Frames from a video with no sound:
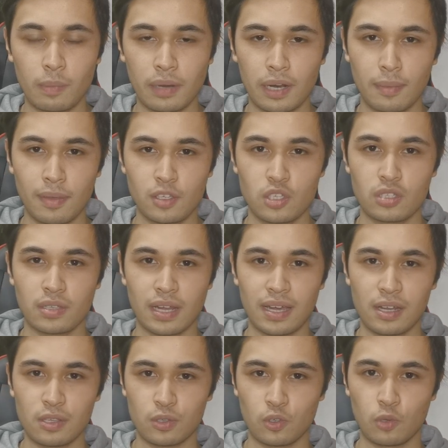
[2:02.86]
per la
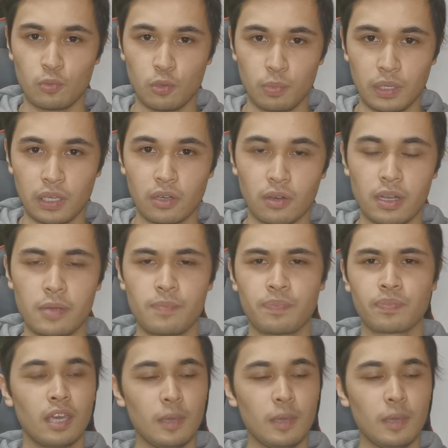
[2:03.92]
magistrale sono più piccole